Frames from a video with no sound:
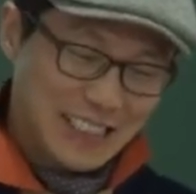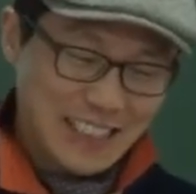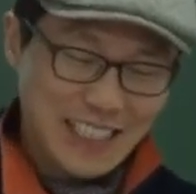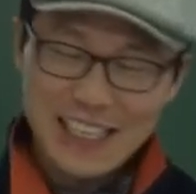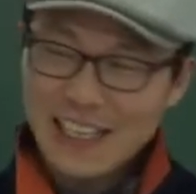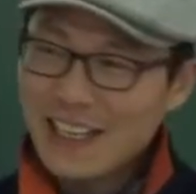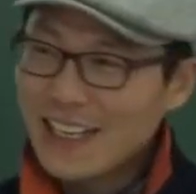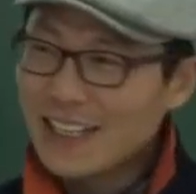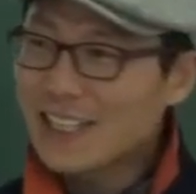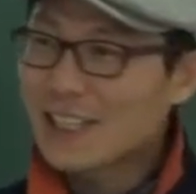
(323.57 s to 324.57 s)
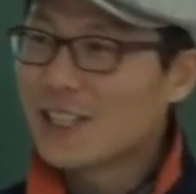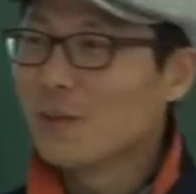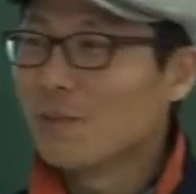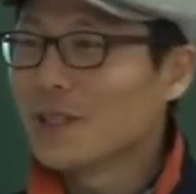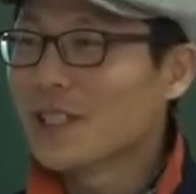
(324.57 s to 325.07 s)
자 옛날에
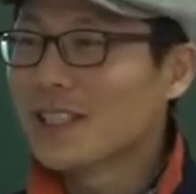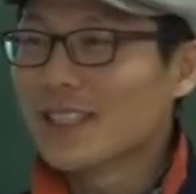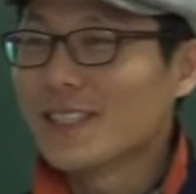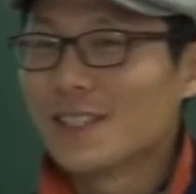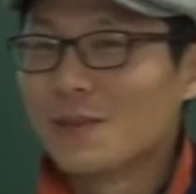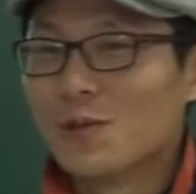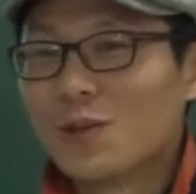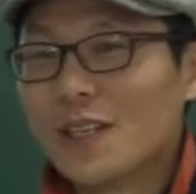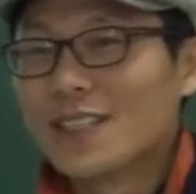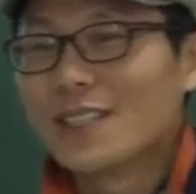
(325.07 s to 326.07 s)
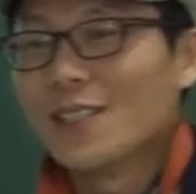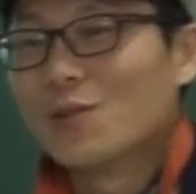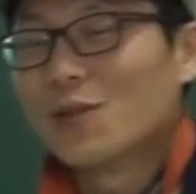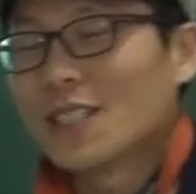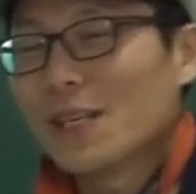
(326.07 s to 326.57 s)
뒤로 버스를 탔어. 그러면 누가 있었어?
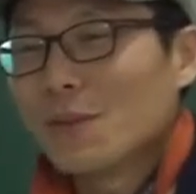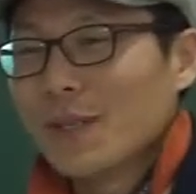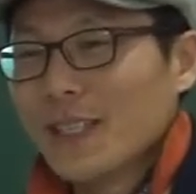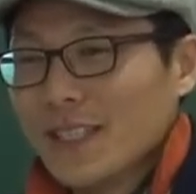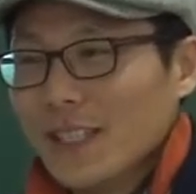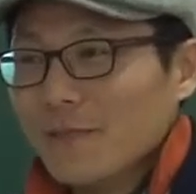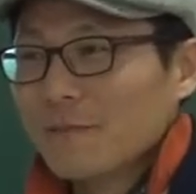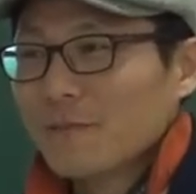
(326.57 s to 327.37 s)
누가 차비 받았어?